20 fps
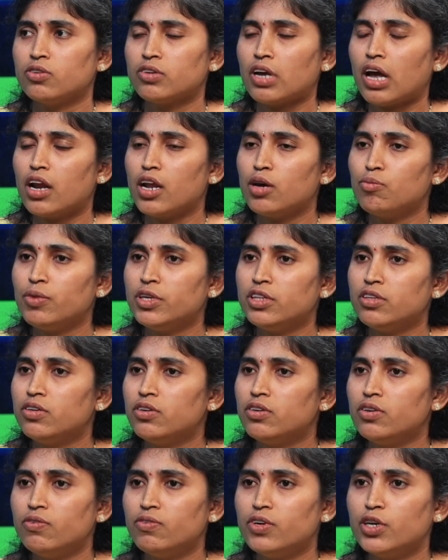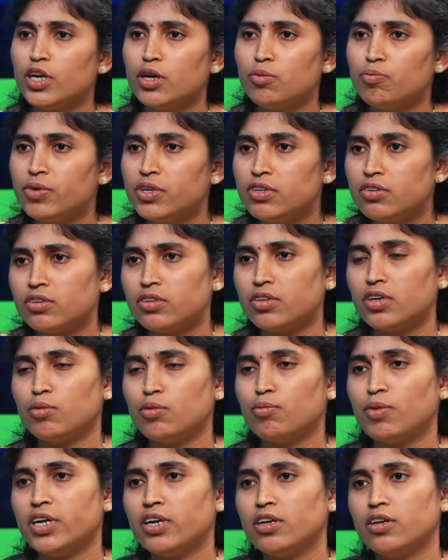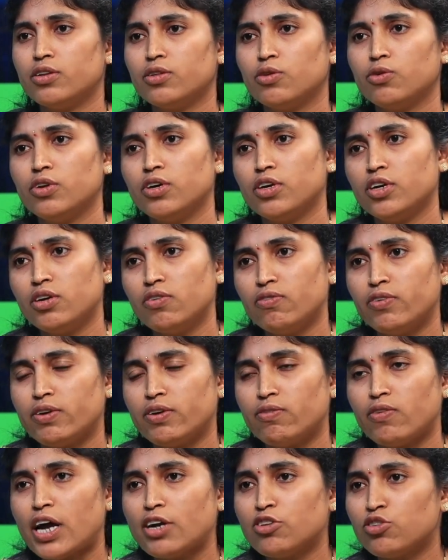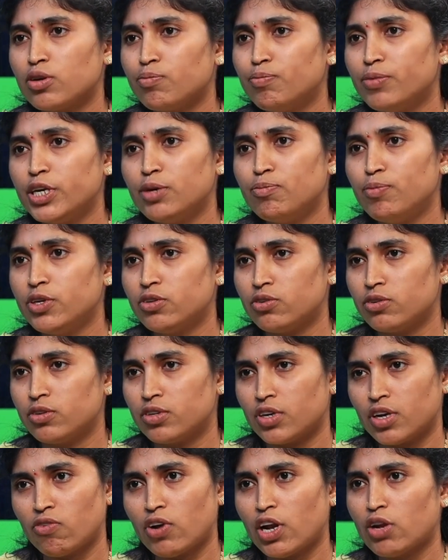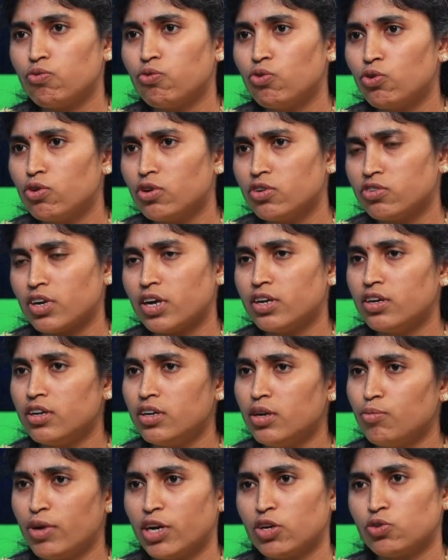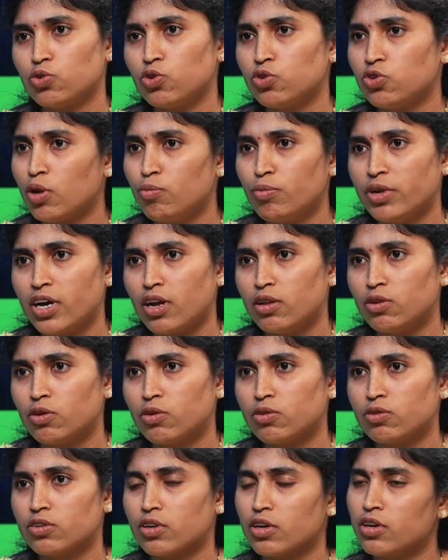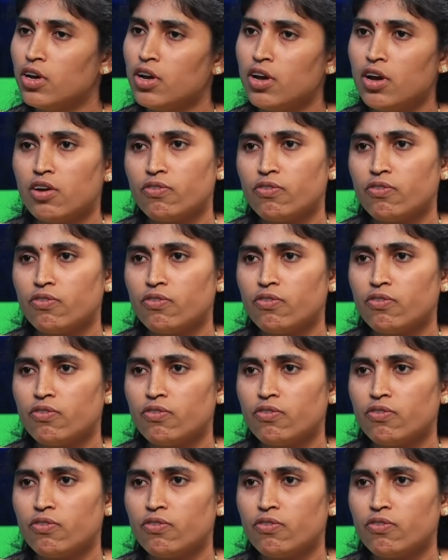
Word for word: చాలా మంది విఐపీస్ ఏమంటున్నాయంటే వాట్సాప్ డిపిస్ ఉంటాయి వాళ్ళ ఫొటోస్ అన్ని మనకు సోషల్ మీడియాలో దొరుకుతుంటాయి